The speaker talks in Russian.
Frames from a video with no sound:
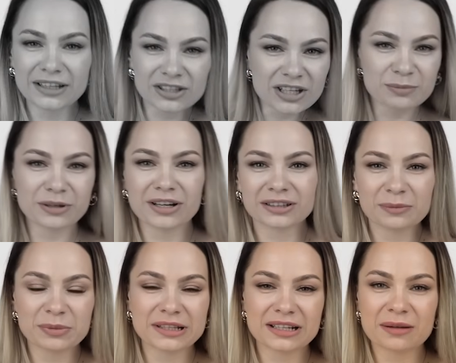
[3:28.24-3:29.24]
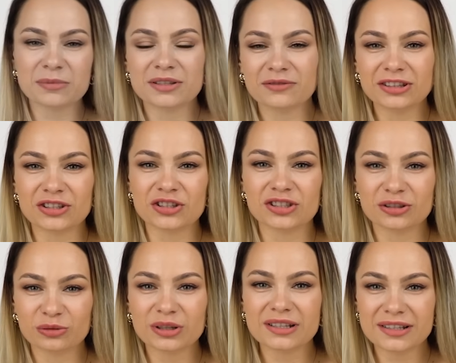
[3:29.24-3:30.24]
Сейчас мы как-то постараемся вытащить
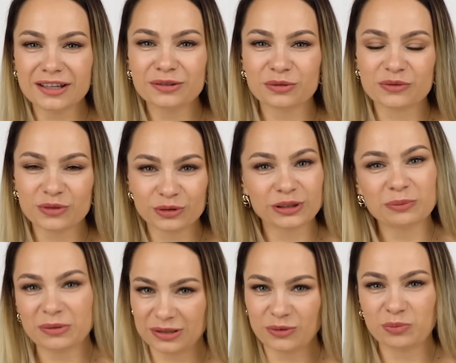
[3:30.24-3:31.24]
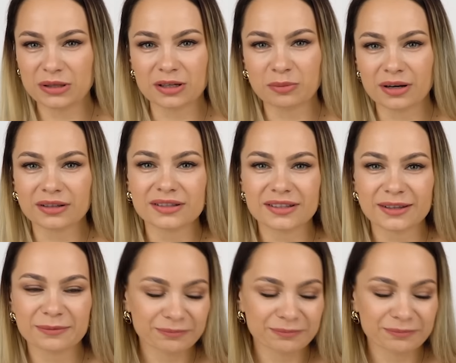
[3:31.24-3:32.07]
эту насадку и все-таки приступить к практике.